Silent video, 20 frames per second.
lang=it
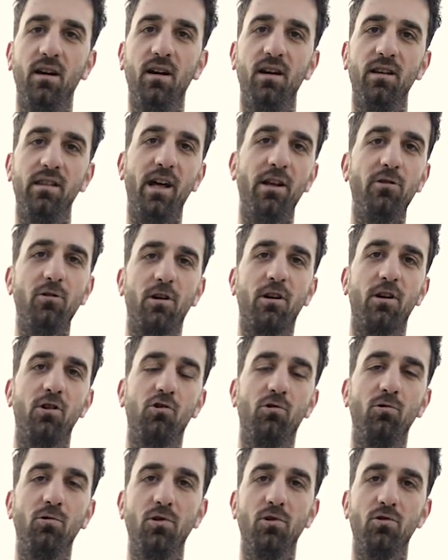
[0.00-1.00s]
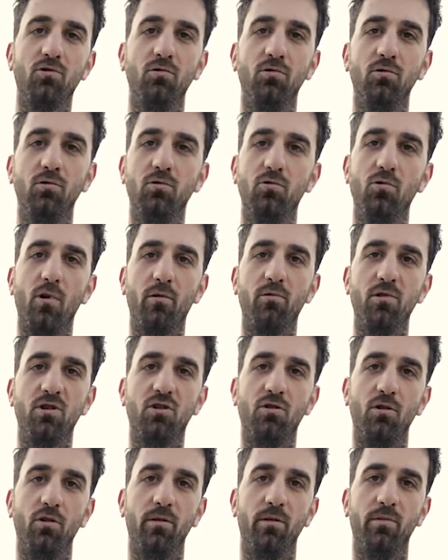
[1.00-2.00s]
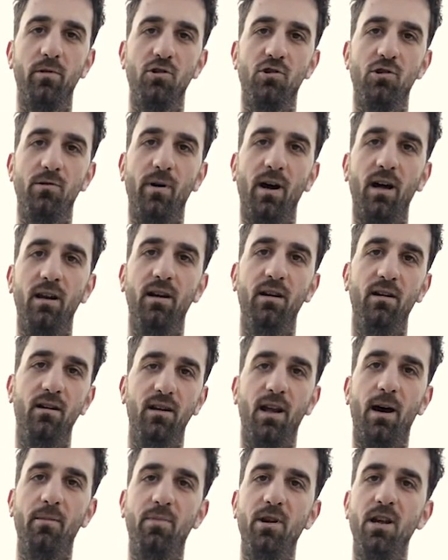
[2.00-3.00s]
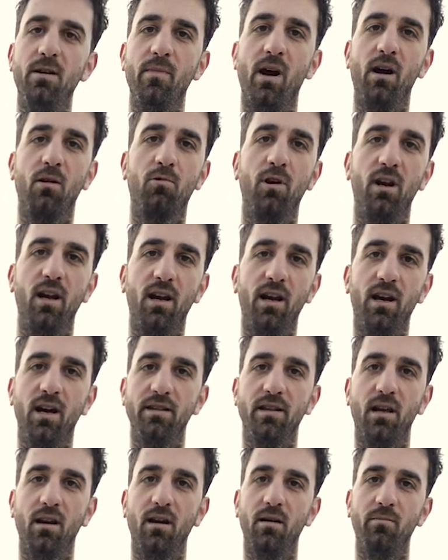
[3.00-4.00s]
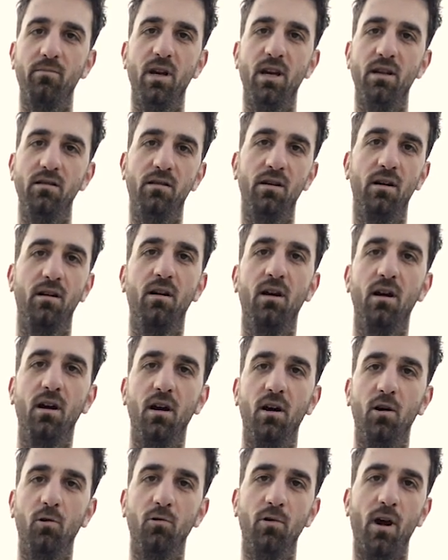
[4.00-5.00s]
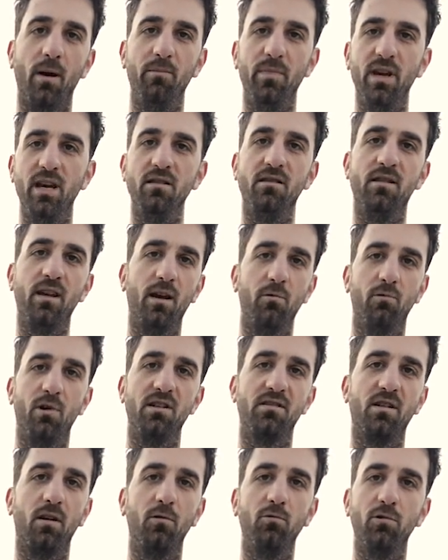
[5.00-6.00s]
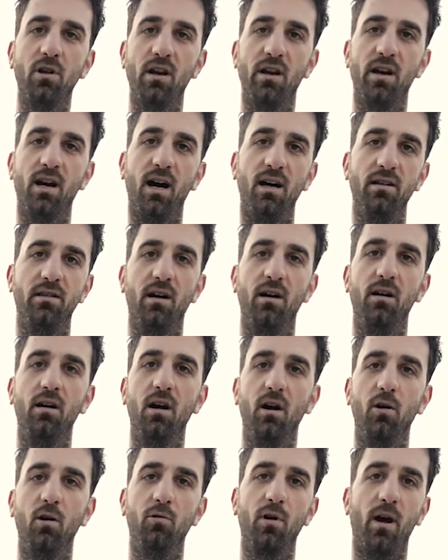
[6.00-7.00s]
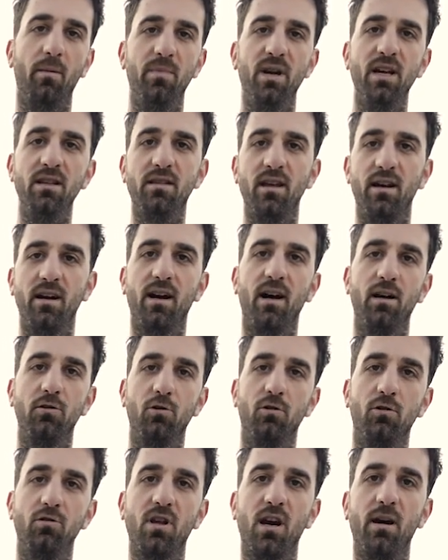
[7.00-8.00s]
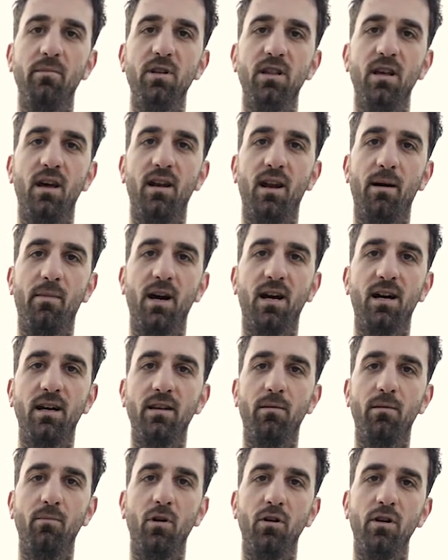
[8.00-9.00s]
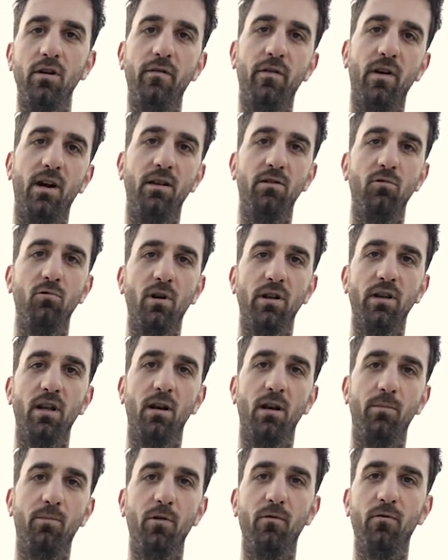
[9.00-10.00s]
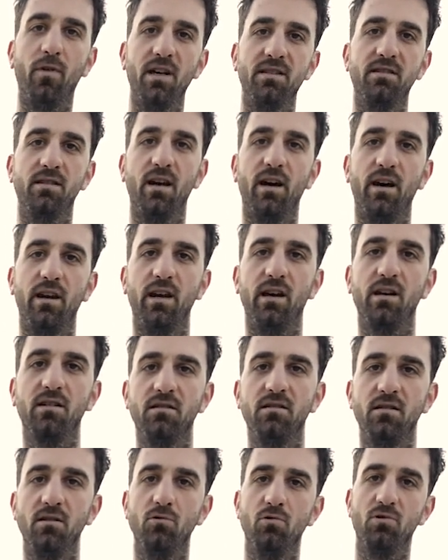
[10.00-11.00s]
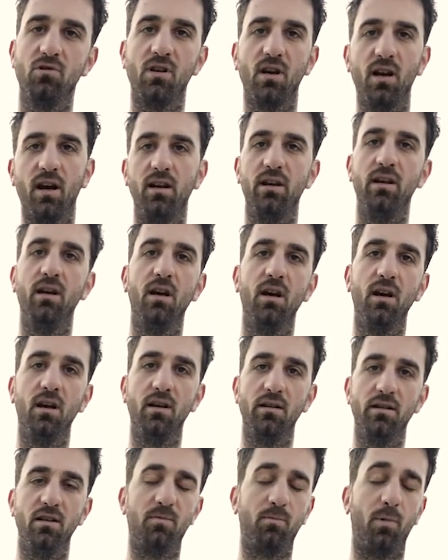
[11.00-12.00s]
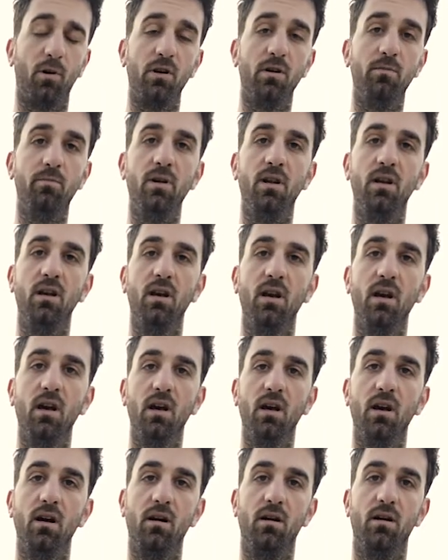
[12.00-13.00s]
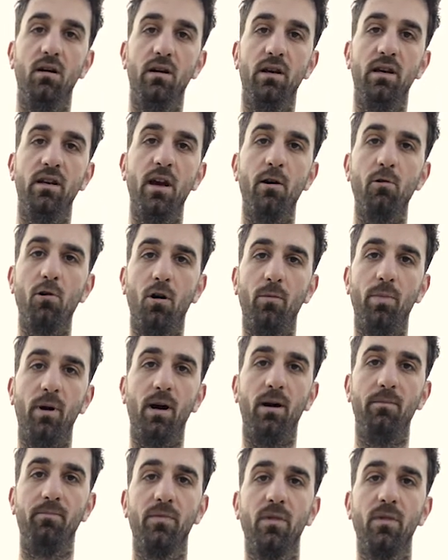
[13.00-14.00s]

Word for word: Nato è cresciuto su due questioni principali. La prima, quella legata all'ambiente, un ambiente e una salute negata, un ambiente negato tramite la mancata bonifica di una delle più vaste aree ex industriali disponibili eh, in Europa